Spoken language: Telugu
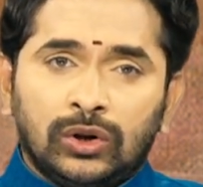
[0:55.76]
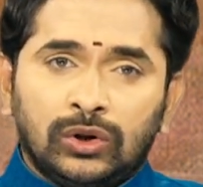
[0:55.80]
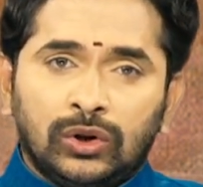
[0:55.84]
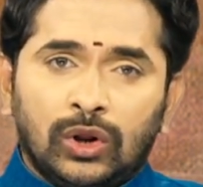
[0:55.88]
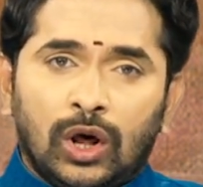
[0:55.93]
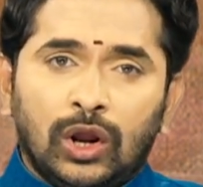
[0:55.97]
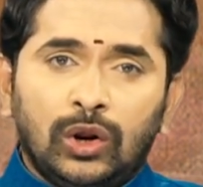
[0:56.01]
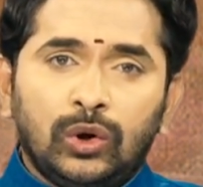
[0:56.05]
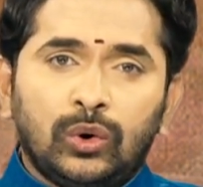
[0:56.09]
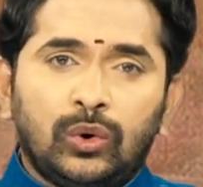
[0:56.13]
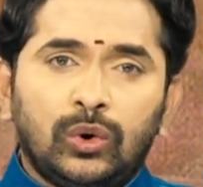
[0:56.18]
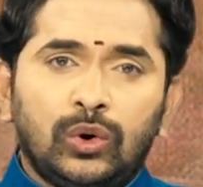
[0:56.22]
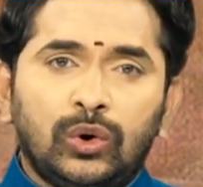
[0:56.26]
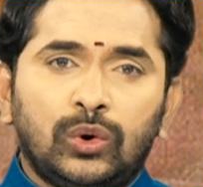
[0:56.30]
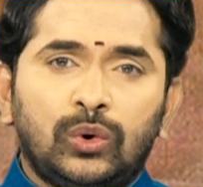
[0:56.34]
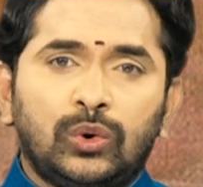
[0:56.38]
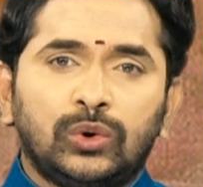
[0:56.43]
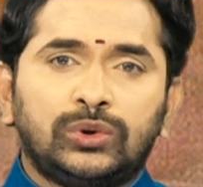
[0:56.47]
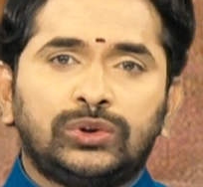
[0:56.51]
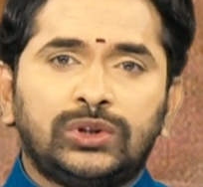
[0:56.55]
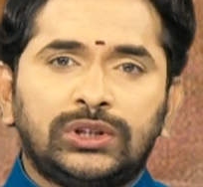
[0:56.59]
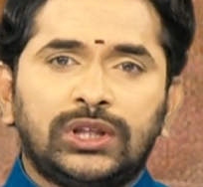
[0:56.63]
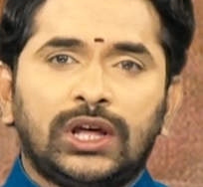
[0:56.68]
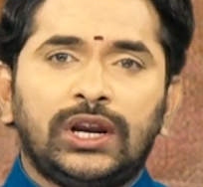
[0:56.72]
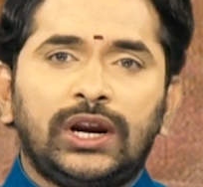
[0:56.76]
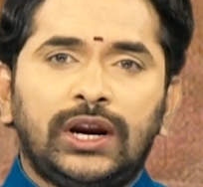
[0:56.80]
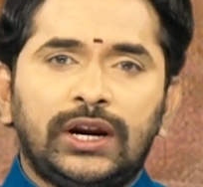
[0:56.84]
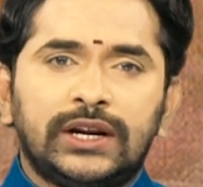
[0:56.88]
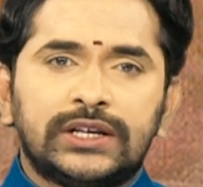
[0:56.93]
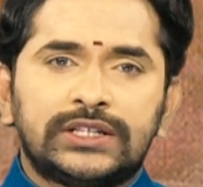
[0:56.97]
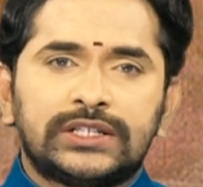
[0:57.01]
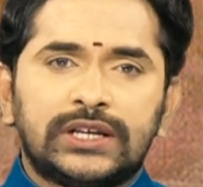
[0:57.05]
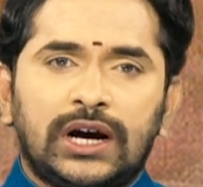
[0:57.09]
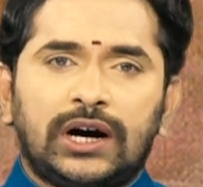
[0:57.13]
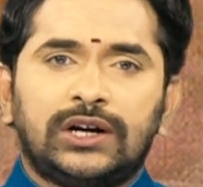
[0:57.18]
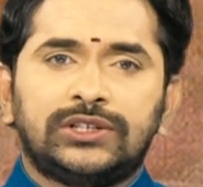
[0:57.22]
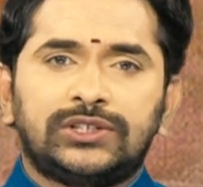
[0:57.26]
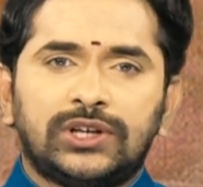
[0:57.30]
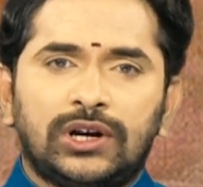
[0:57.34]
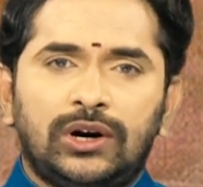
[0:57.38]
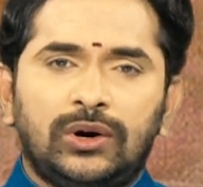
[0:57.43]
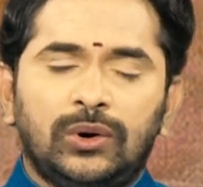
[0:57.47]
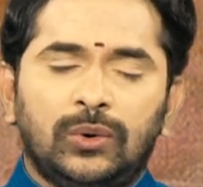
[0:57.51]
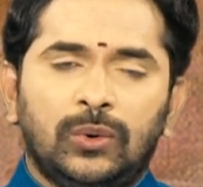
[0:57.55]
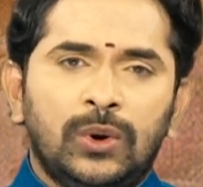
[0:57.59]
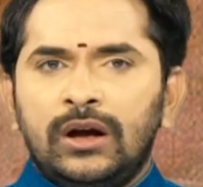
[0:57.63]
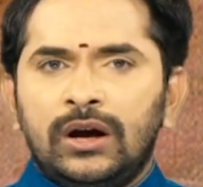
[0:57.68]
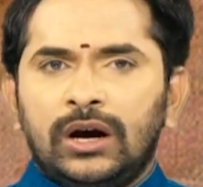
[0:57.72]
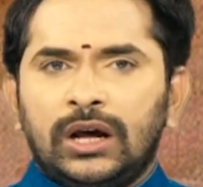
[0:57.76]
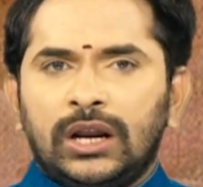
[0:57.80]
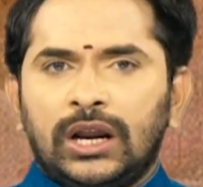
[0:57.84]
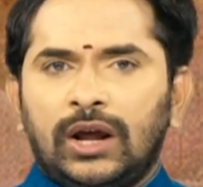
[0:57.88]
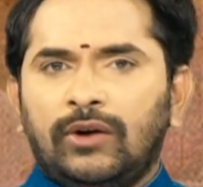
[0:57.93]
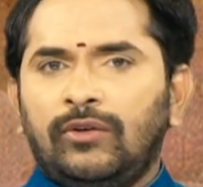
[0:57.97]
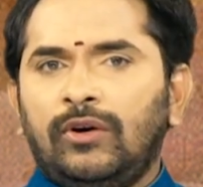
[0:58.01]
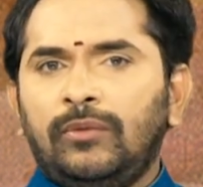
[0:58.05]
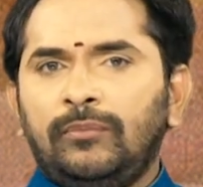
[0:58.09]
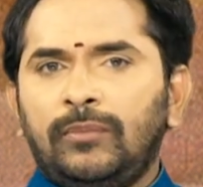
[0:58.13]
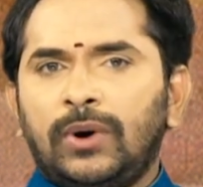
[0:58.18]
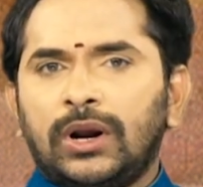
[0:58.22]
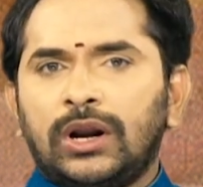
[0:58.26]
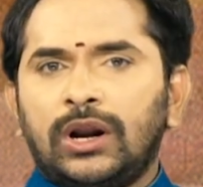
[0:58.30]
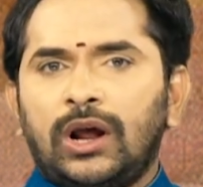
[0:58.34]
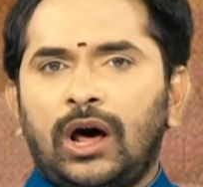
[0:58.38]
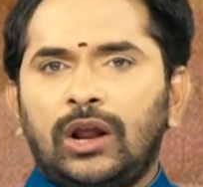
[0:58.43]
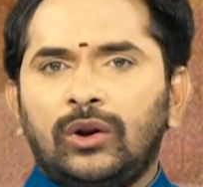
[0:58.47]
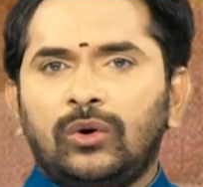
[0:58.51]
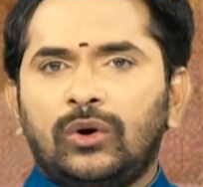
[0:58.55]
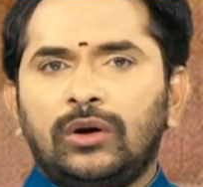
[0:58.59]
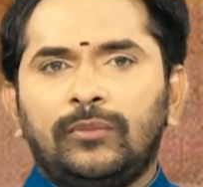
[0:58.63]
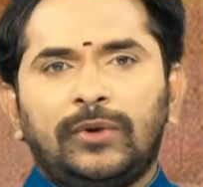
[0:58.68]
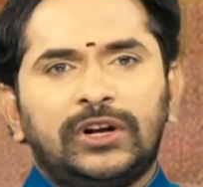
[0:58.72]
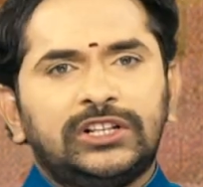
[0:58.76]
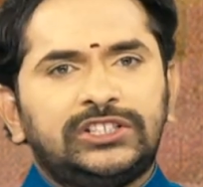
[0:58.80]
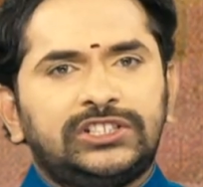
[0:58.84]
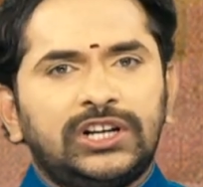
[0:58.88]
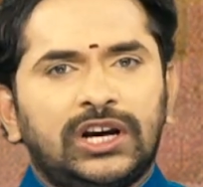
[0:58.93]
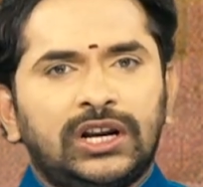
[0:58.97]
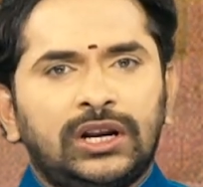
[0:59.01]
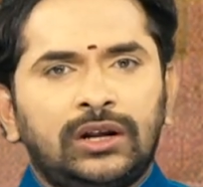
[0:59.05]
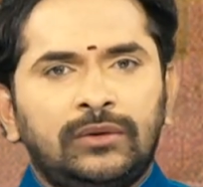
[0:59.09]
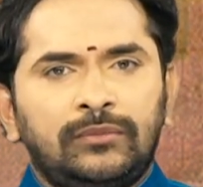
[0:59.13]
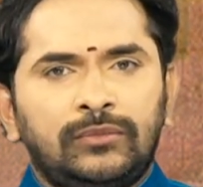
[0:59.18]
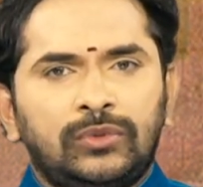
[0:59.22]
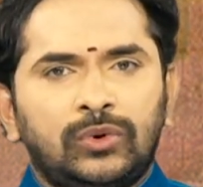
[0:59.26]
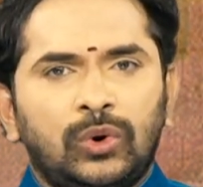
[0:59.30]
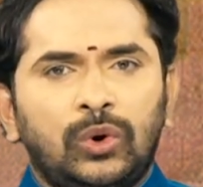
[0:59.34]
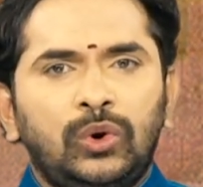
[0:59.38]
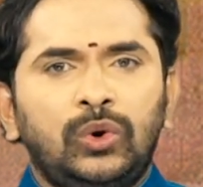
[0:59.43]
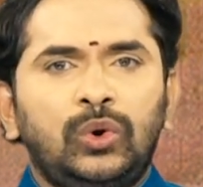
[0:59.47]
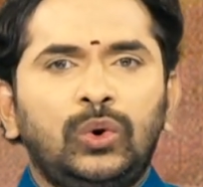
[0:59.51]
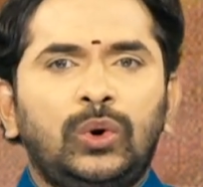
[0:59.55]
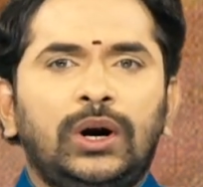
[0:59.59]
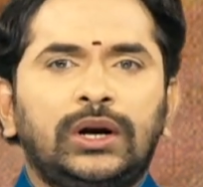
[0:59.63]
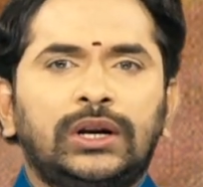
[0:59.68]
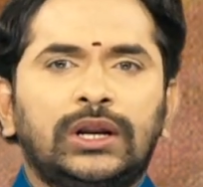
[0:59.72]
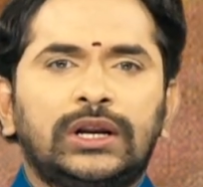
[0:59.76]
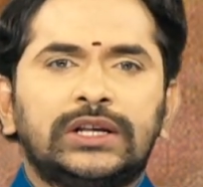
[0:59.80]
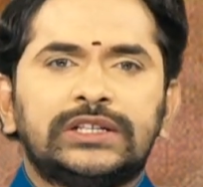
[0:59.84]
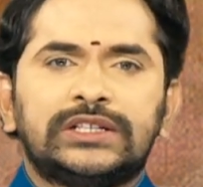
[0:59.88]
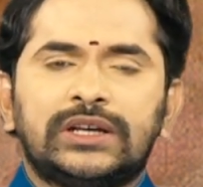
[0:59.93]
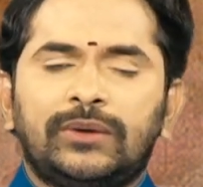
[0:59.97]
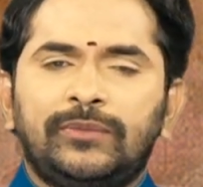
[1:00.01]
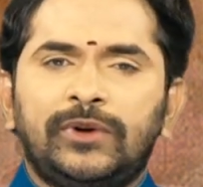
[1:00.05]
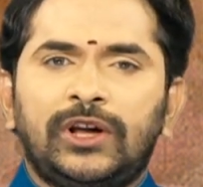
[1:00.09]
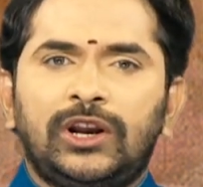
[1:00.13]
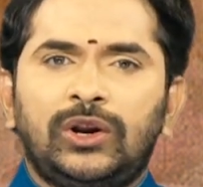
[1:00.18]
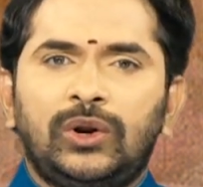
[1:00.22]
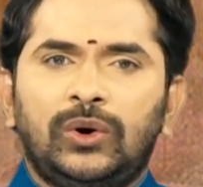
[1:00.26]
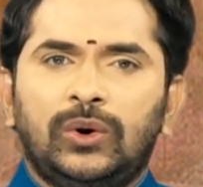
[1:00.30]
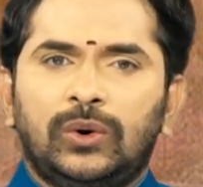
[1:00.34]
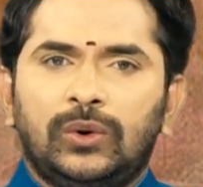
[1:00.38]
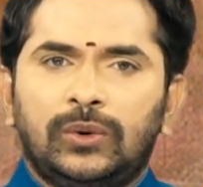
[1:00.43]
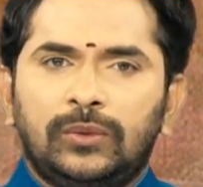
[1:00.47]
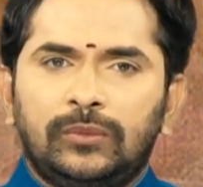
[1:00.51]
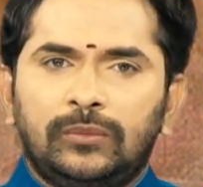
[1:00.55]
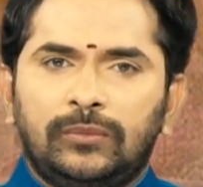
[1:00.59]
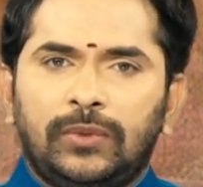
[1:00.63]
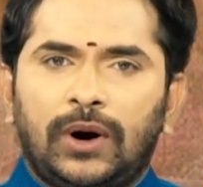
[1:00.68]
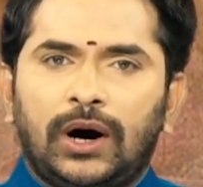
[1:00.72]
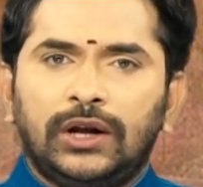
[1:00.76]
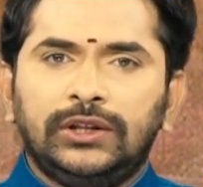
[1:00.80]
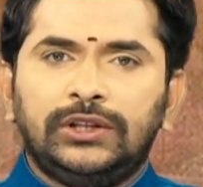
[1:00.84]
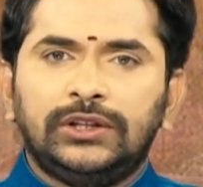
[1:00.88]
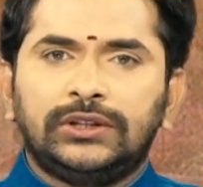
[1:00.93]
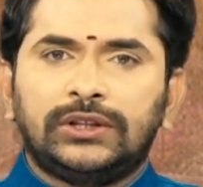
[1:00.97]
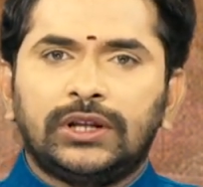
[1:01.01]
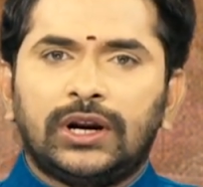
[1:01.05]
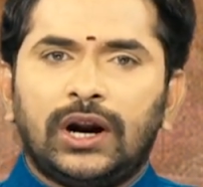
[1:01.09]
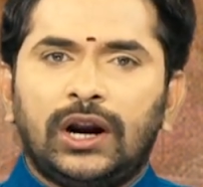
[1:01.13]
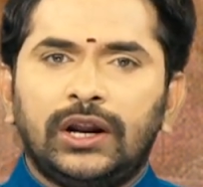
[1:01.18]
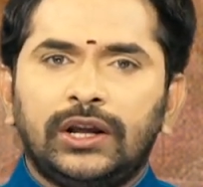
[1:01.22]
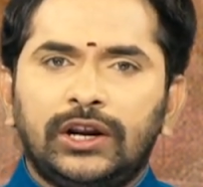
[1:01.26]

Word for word: నలుగురు గుర్తు తెలియని సహచరులు నవంబర్ నాలుగున మధ్యాహ్నం రెండు గంటల సమయంలో బాధితురాలి